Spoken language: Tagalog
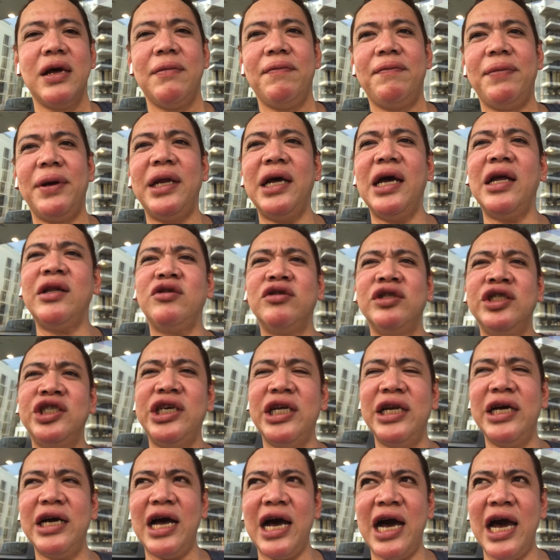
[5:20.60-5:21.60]
binigyan ko na
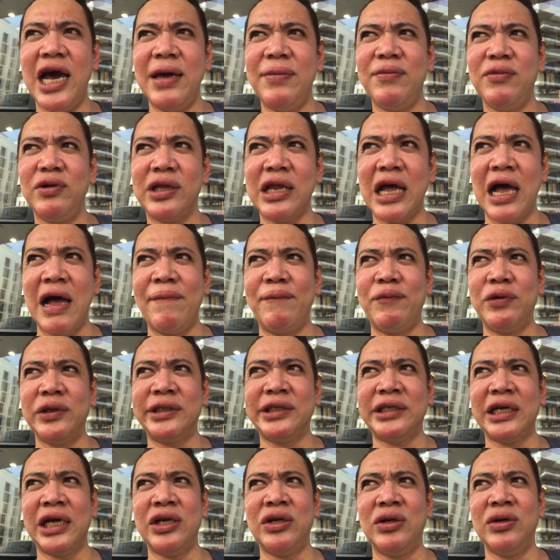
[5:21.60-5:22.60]
siya ng IMO
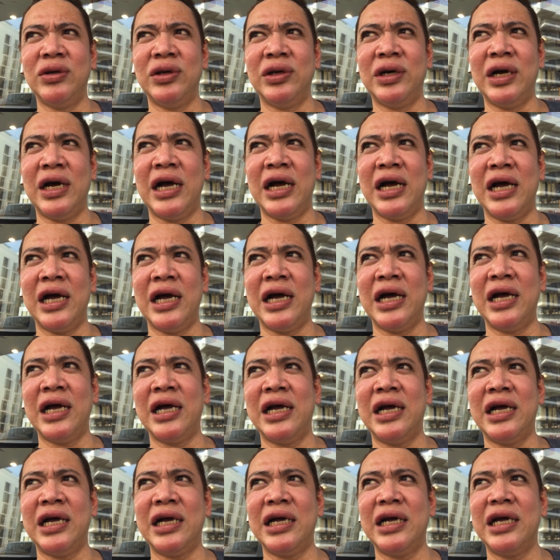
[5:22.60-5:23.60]
tapos ano
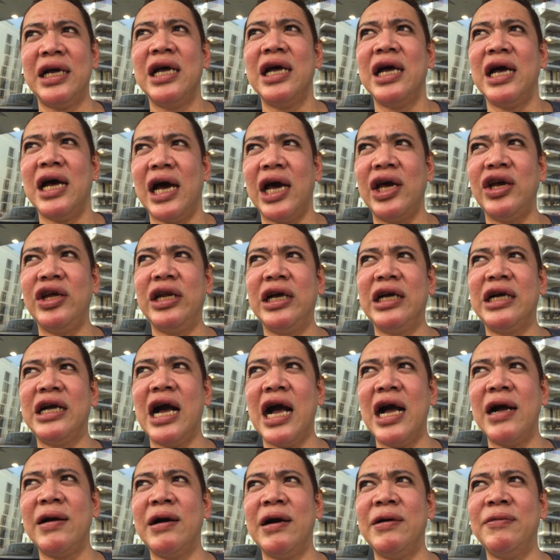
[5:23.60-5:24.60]
ah uh, Ayun,
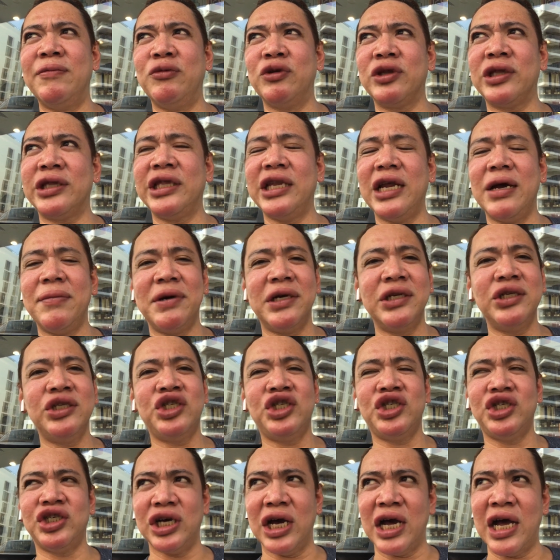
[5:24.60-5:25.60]
naggagamot naman
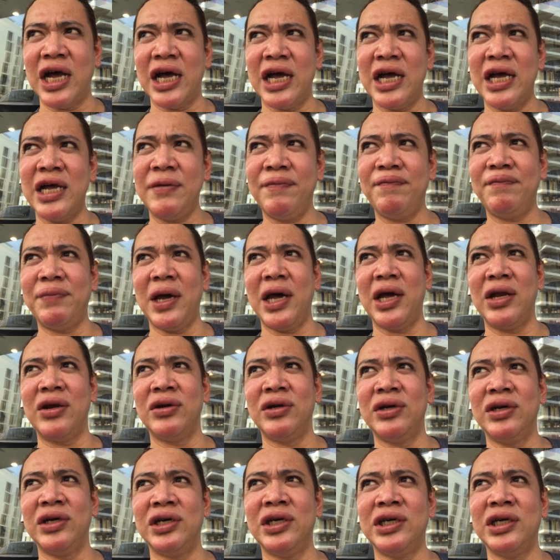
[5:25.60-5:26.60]
siya.
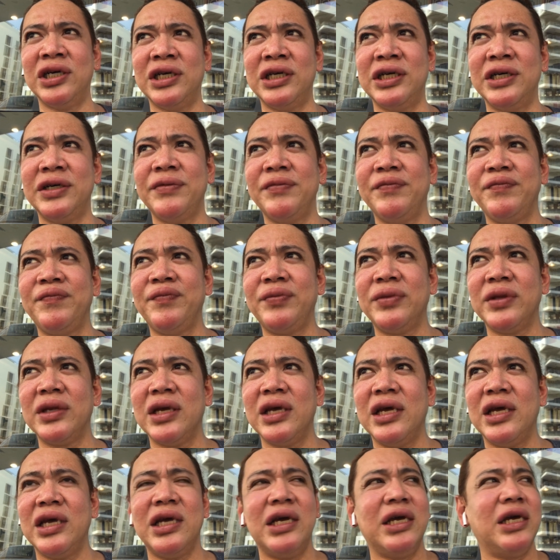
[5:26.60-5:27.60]
Pero,
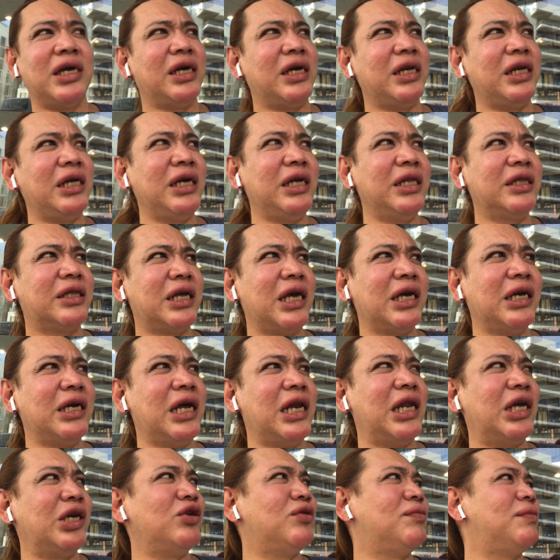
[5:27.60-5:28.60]
hinihintay
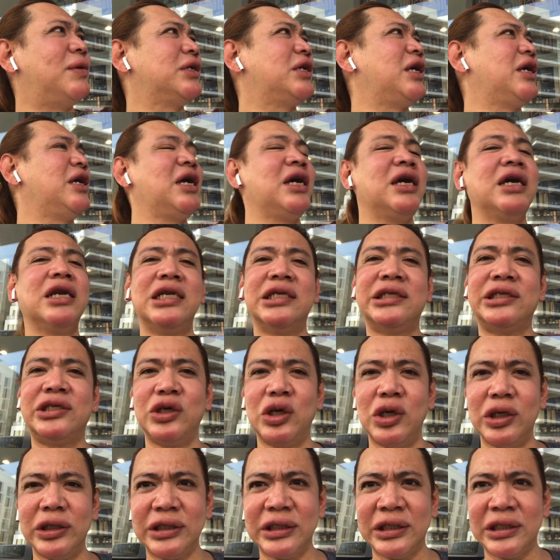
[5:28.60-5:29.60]
niya lang yung magiging
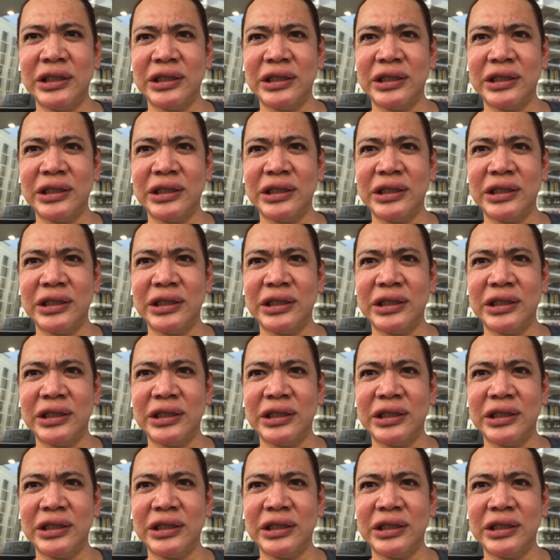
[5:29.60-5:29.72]
result